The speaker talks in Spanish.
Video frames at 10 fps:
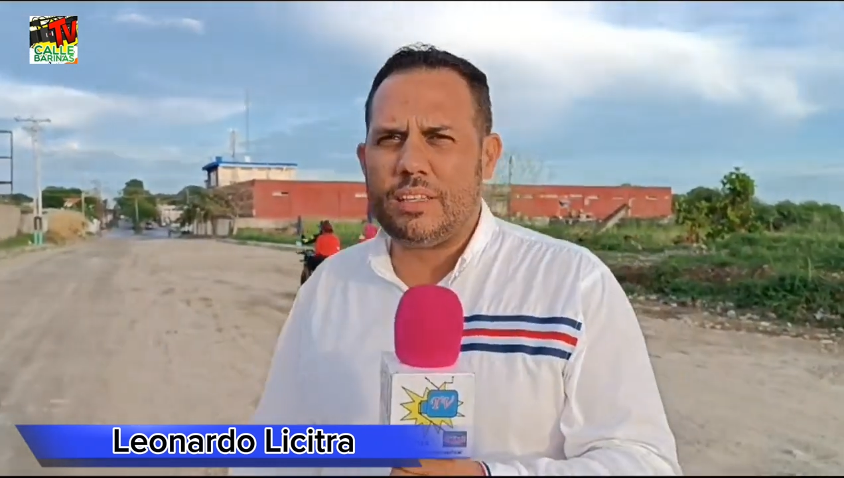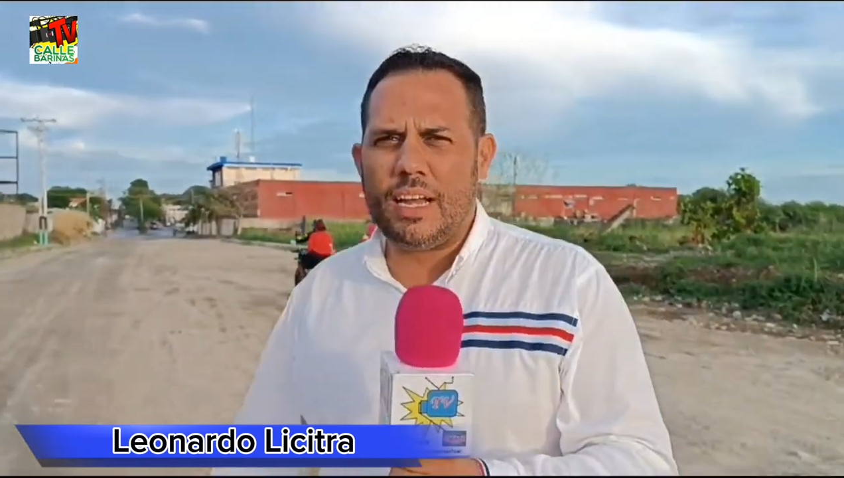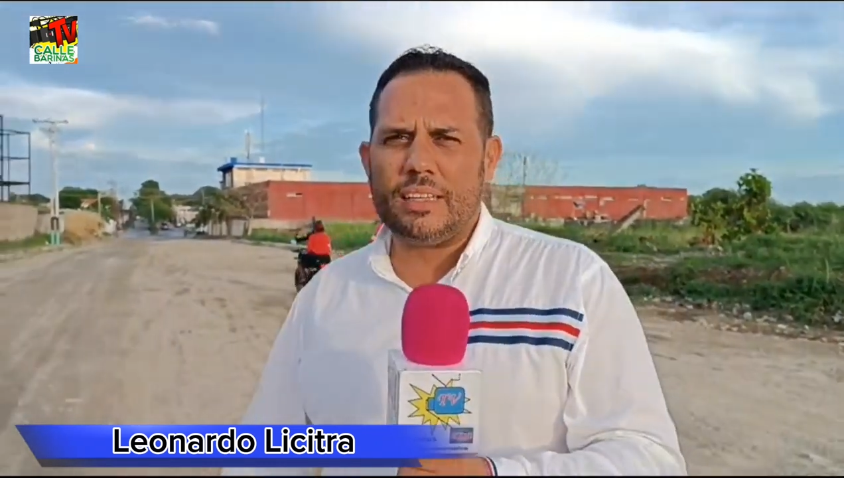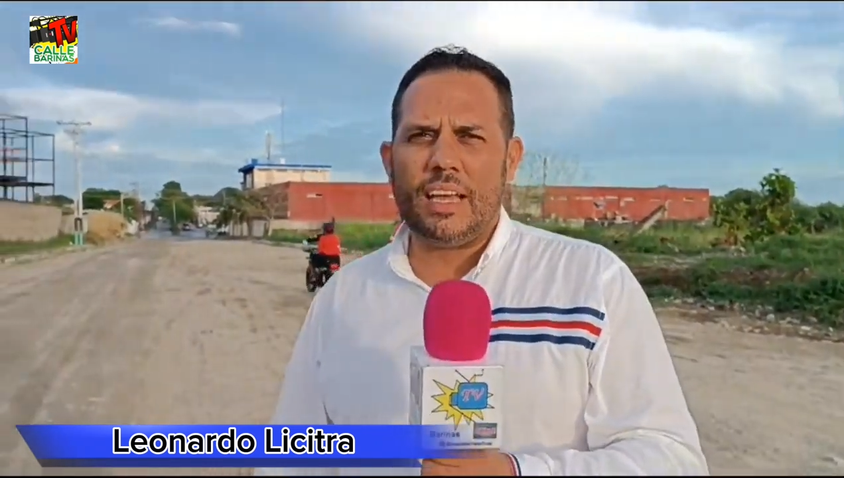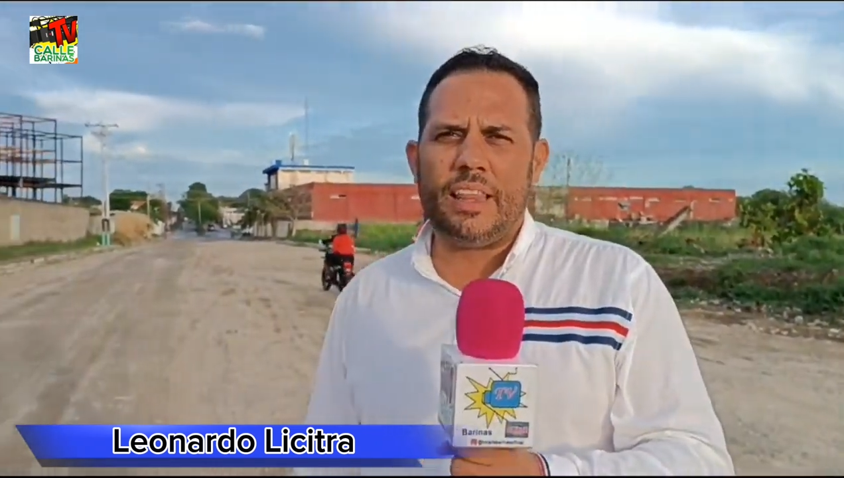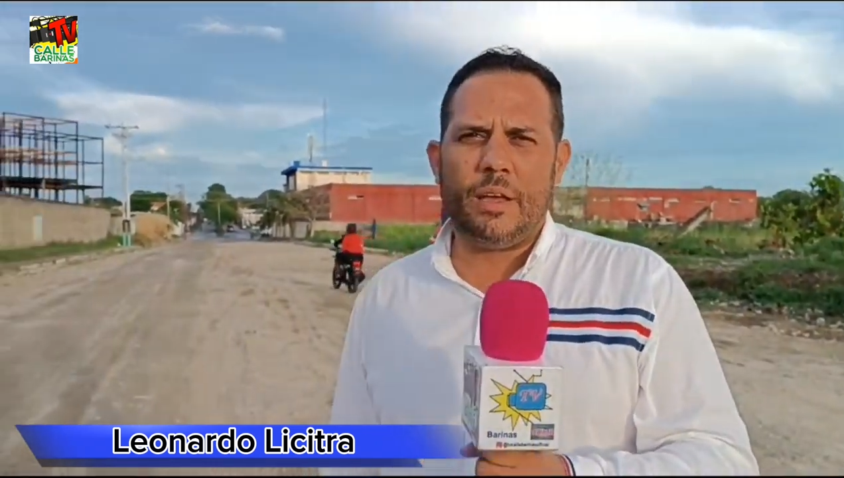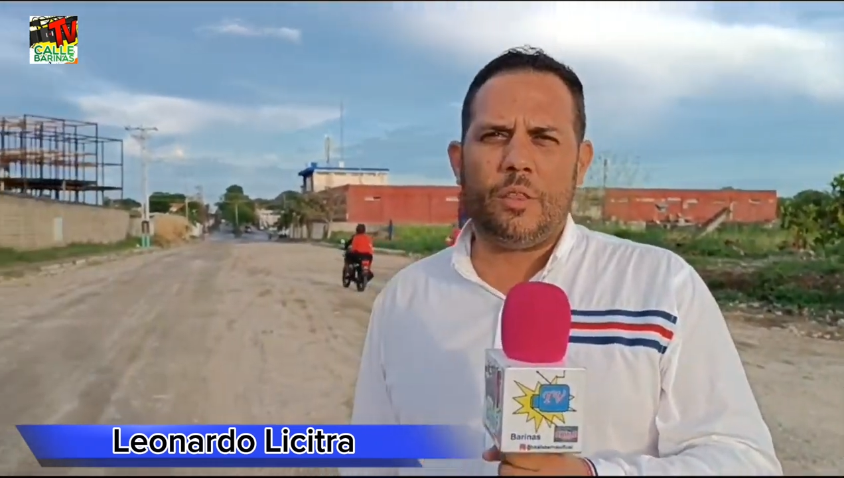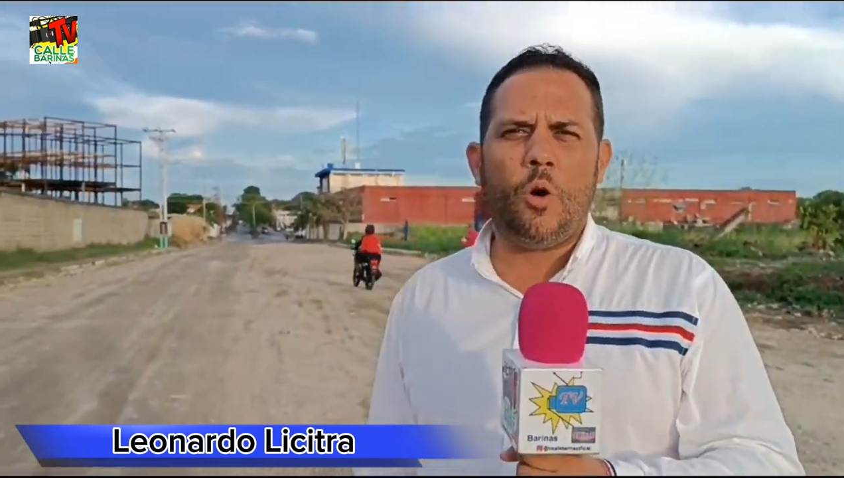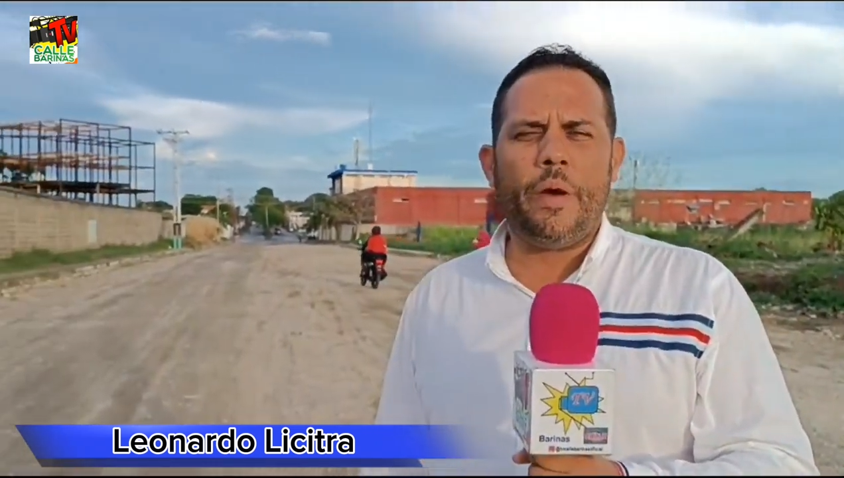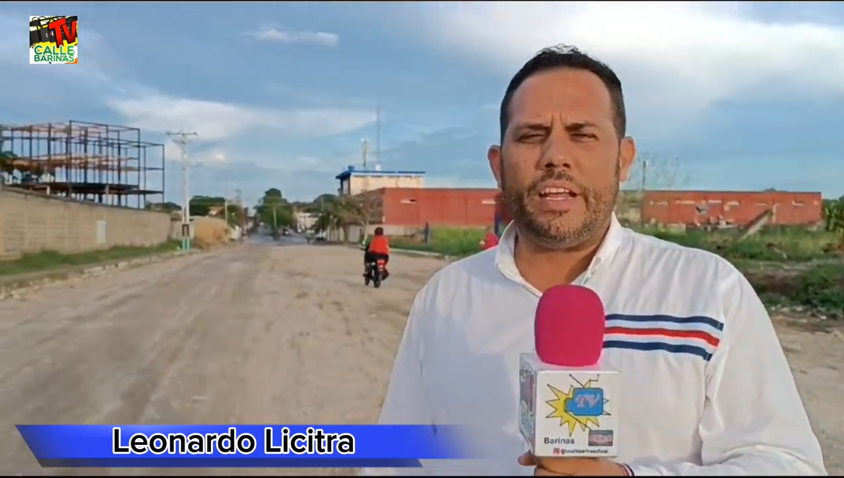trata
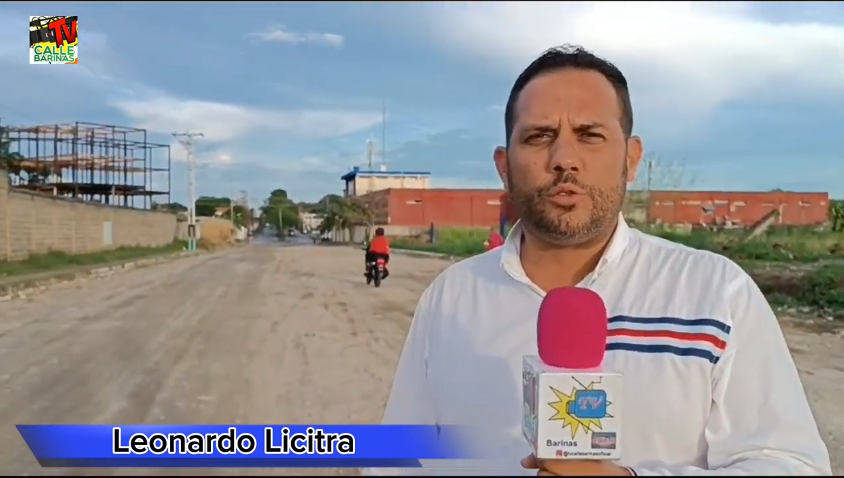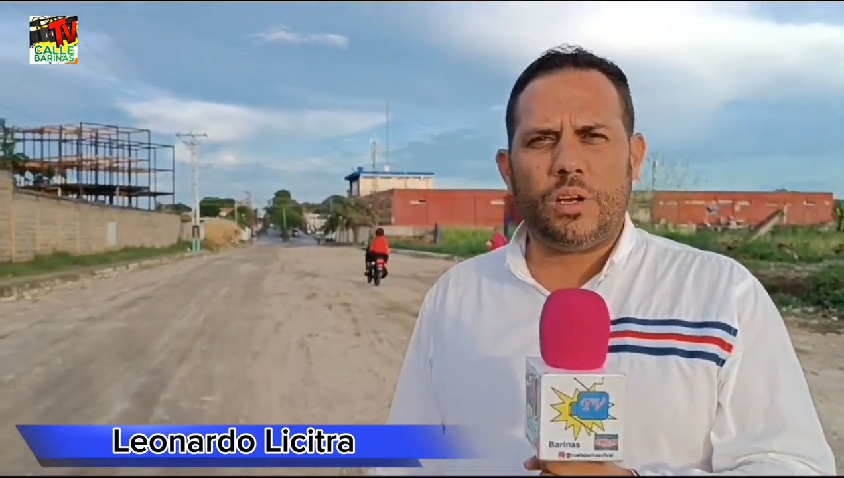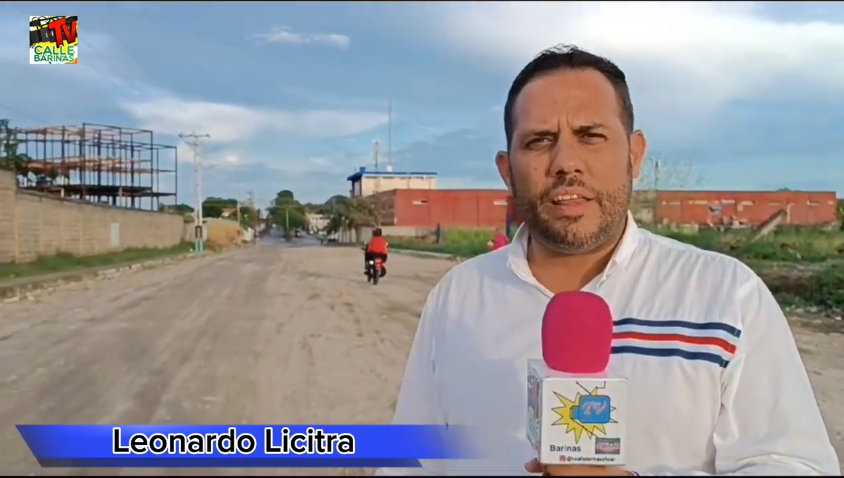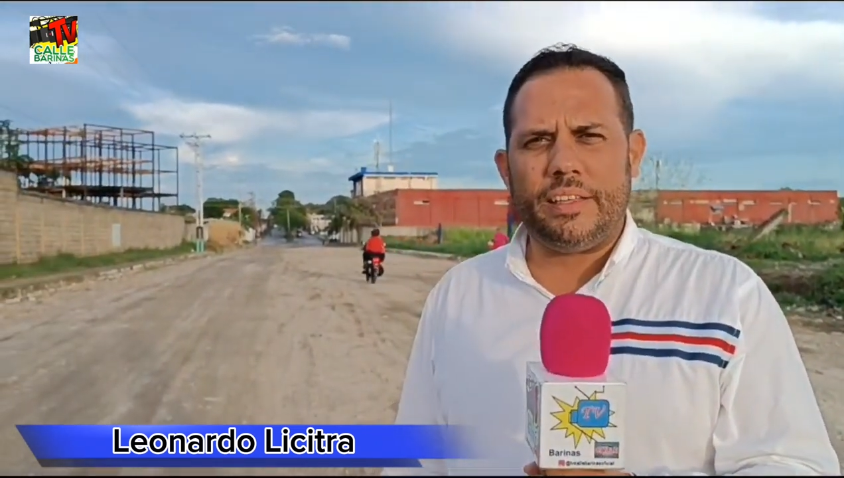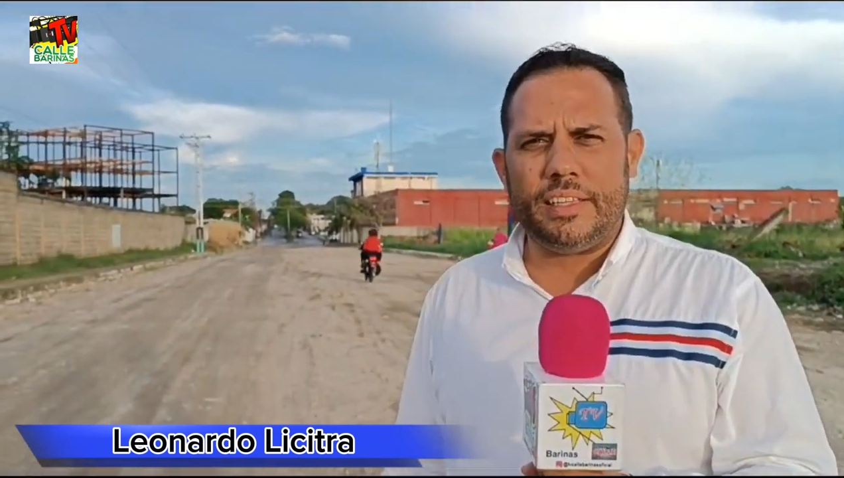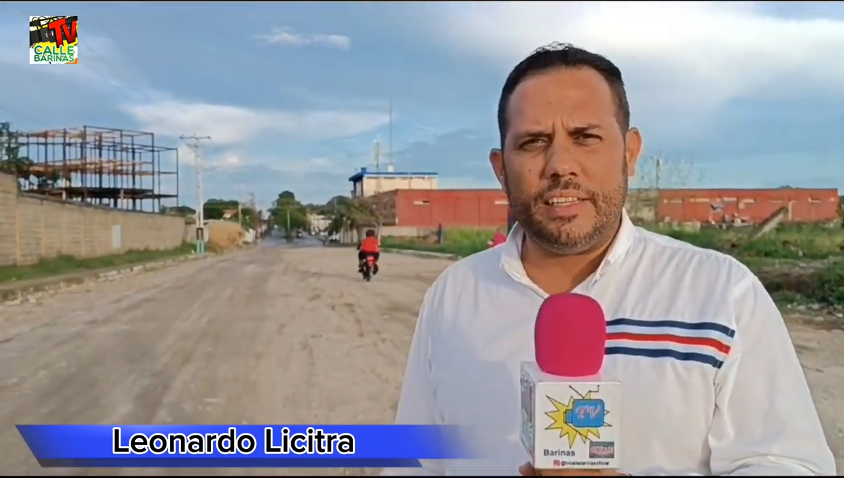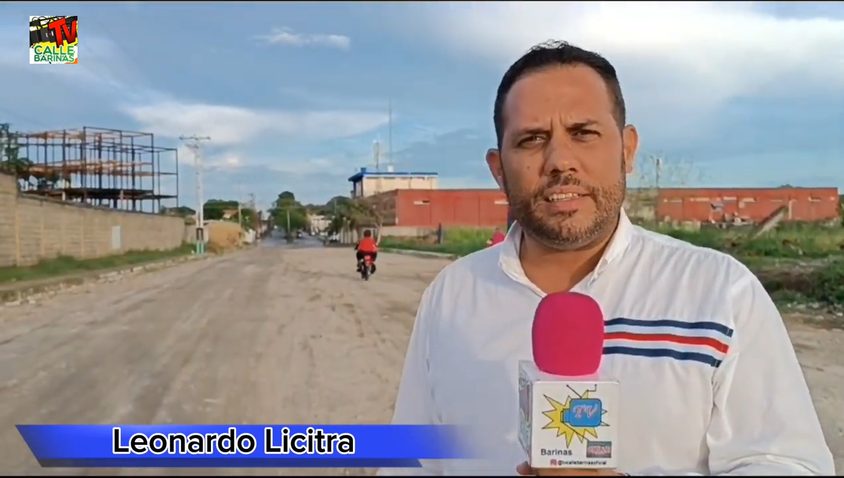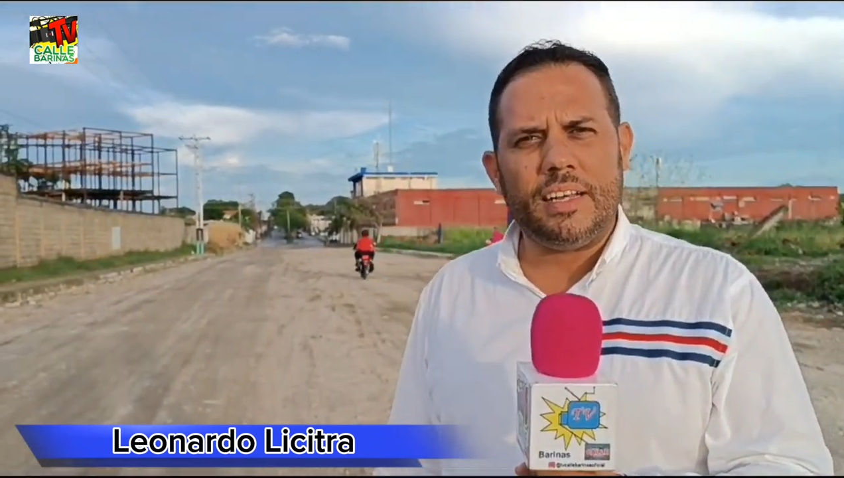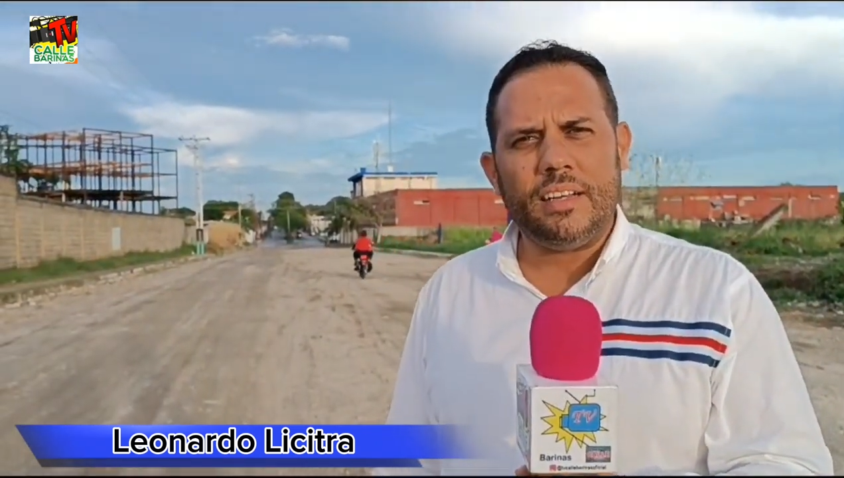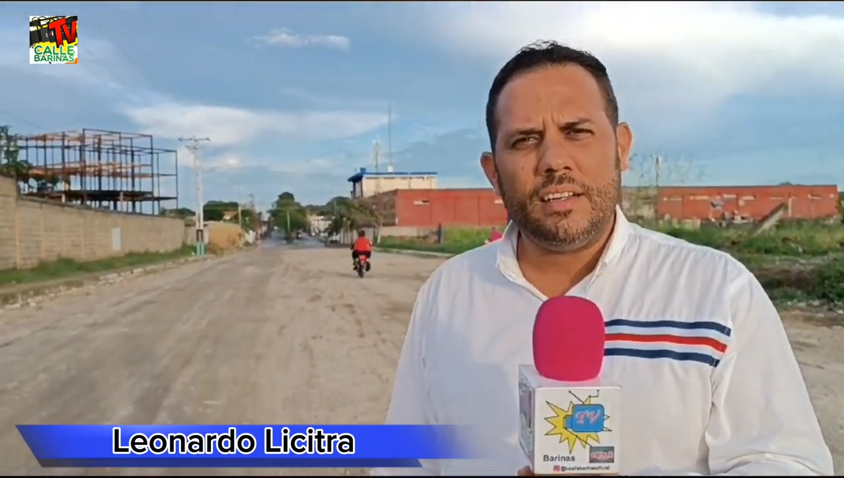de dos Venezuelas
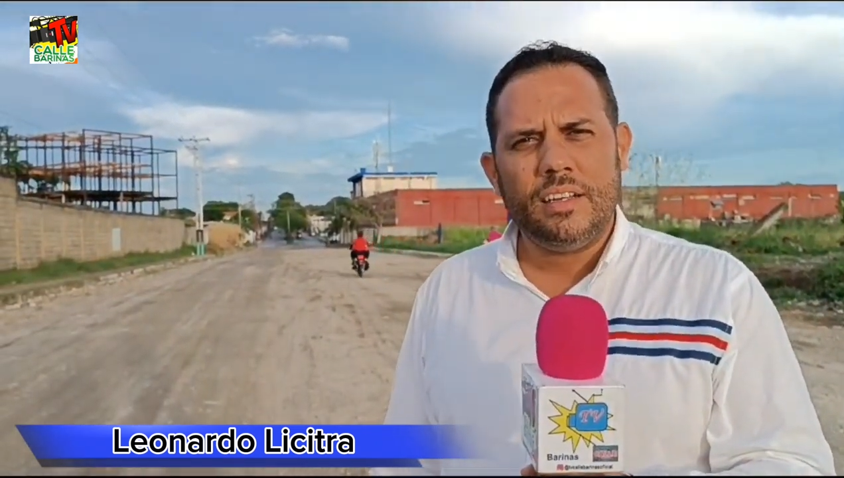distintas.